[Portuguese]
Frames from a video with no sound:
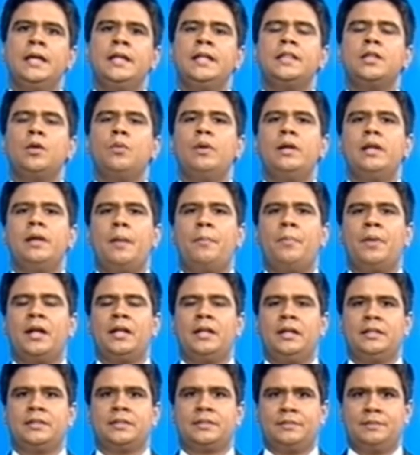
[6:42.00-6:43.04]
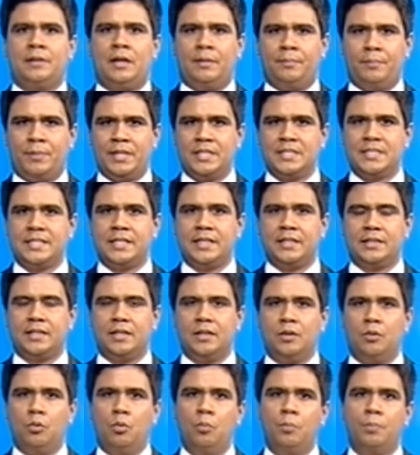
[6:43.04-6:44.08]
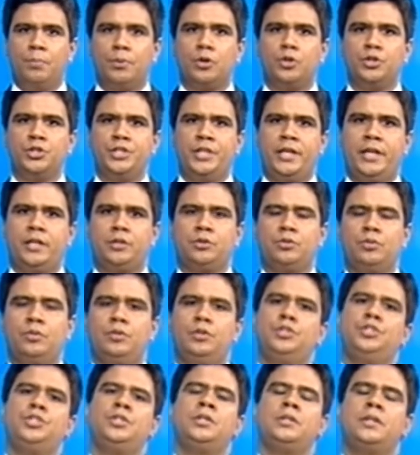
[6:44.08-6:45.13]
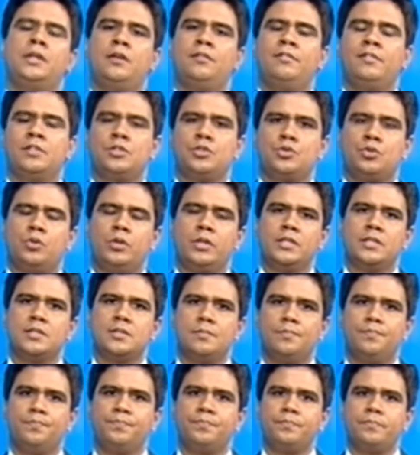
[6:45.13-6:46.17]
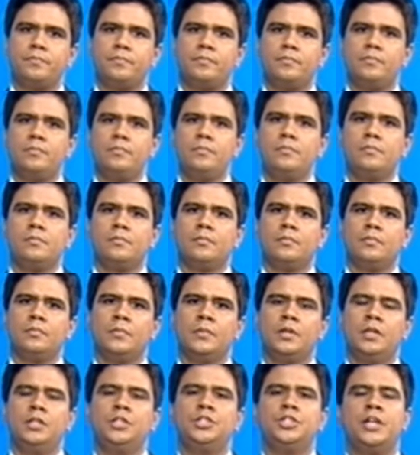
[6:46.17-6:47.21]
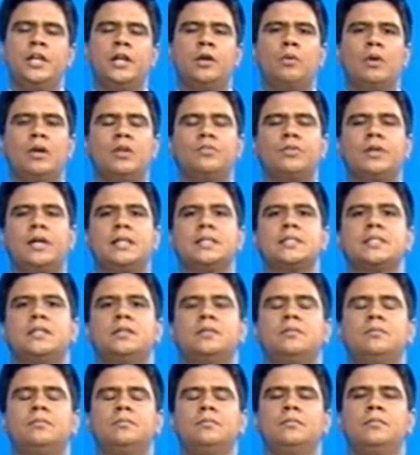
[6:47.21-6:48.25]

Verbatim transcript: Então ele apra, apresenta um projeto de intervenções e de requalificação.